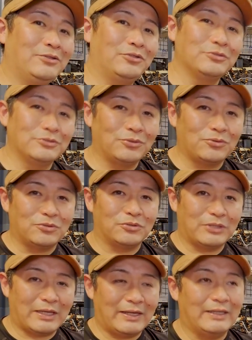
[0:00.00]
というとこ
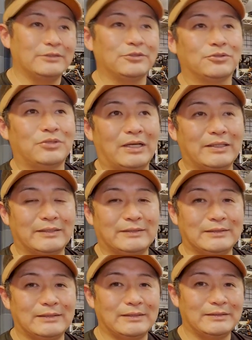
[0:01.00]
ろからちょっと
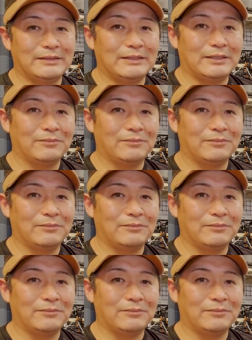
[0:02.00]
話に行